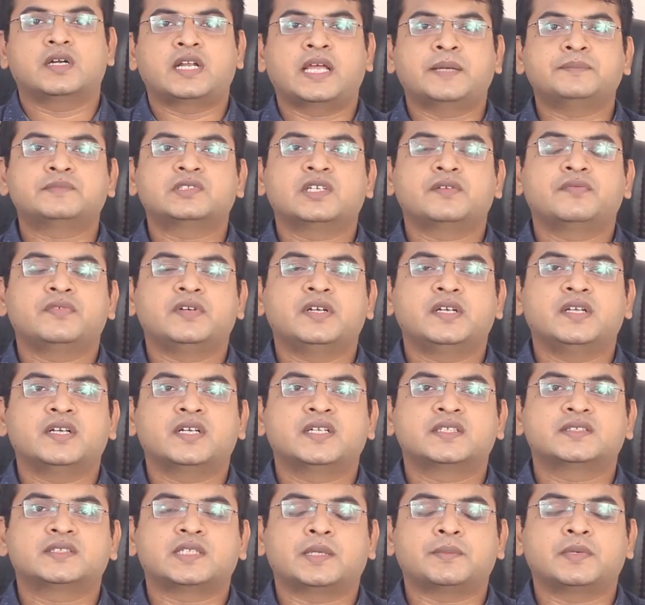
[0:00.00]
டைம்ஸ் ஆஃப் இந்தியா
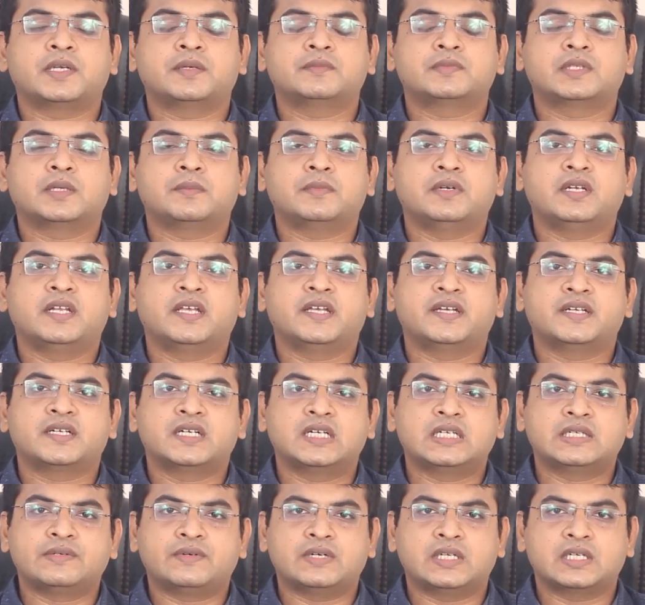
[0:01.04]
சமயம் தமிழ்
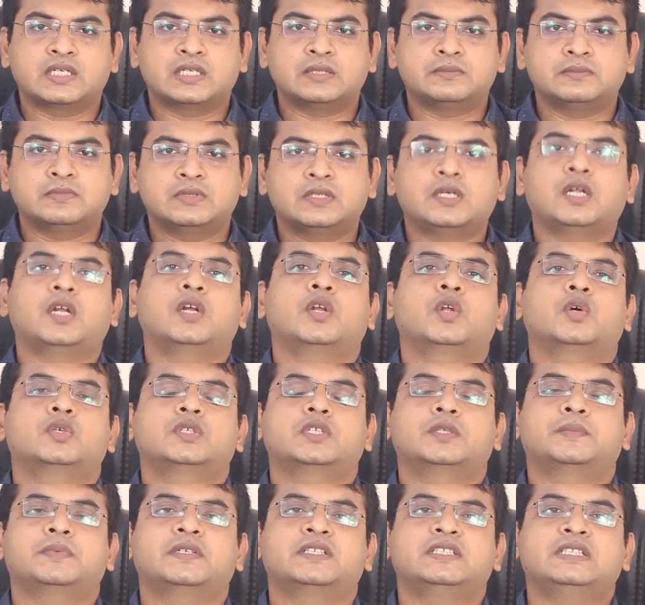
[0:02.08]
நேயர்களுக்கு வணக்கம் நான்
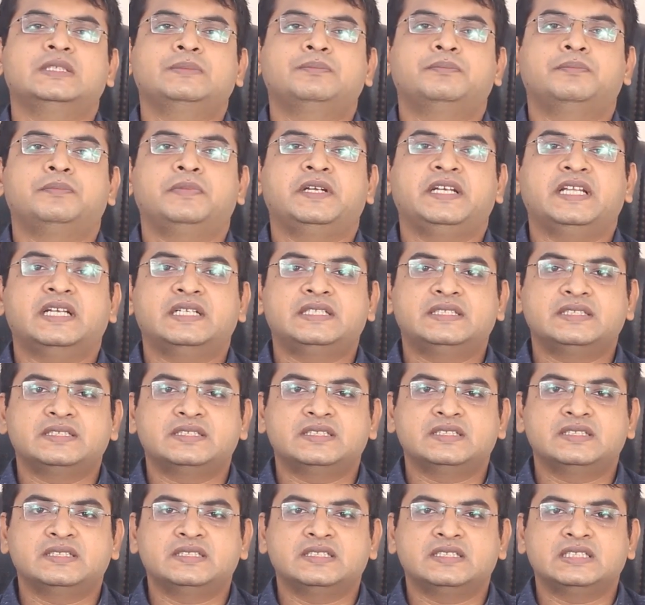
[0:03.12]
டாக்டர் பிரதீப்
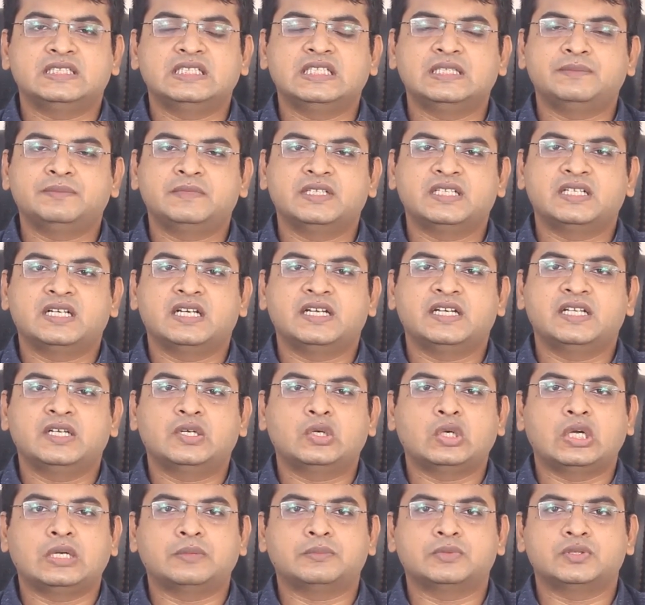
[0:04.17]
பீடியாட்ரிஷியன் தீப்தி கிளினிக்
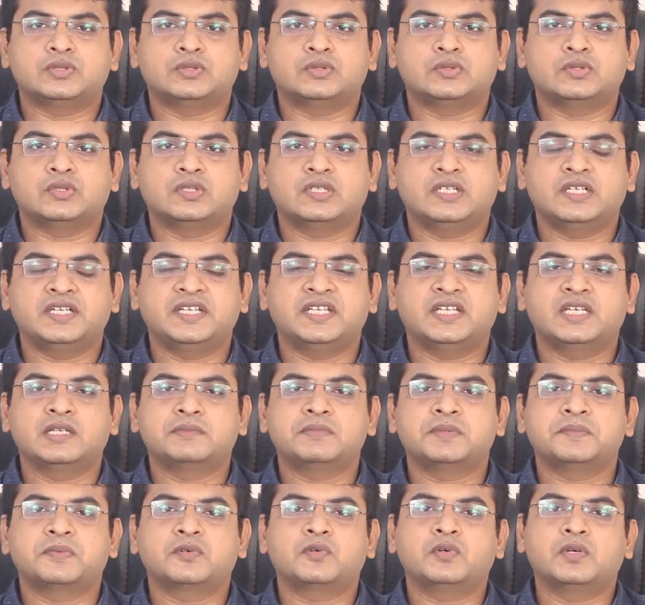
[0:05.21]
கோயம்புத்தூர் இன்றைக்கி
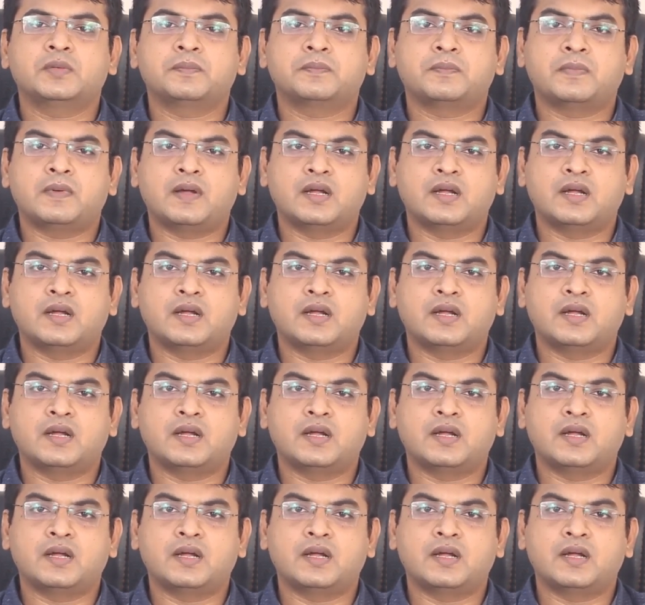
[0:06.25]
நம்ம கூட